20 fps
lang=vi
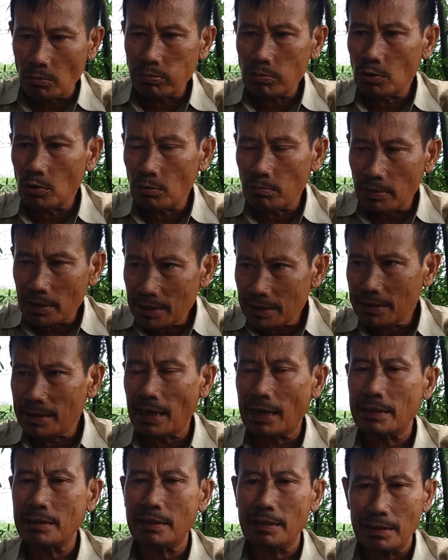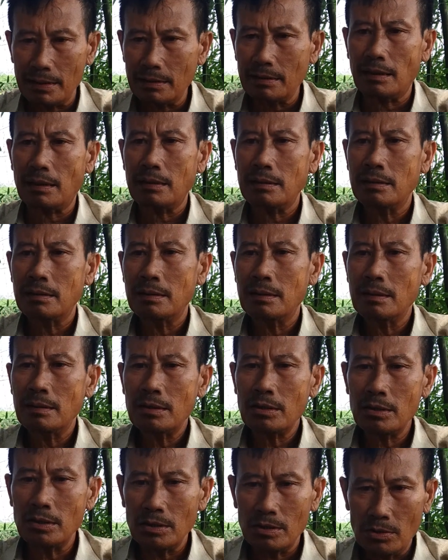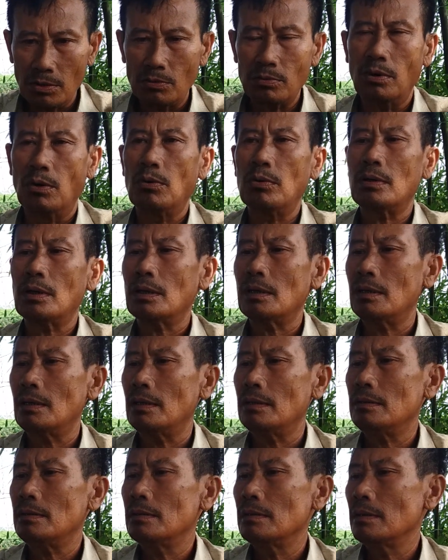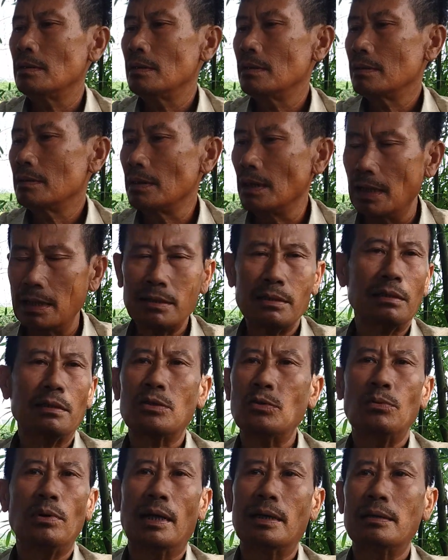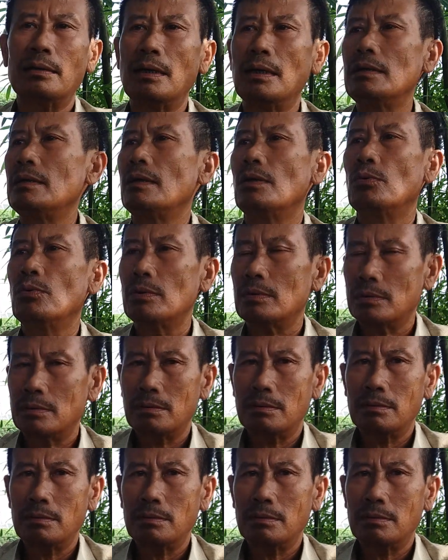chung vô muối xa nhiễn ra, rồi đổ ra cái ly, để trong tủ lạnh đi dịu.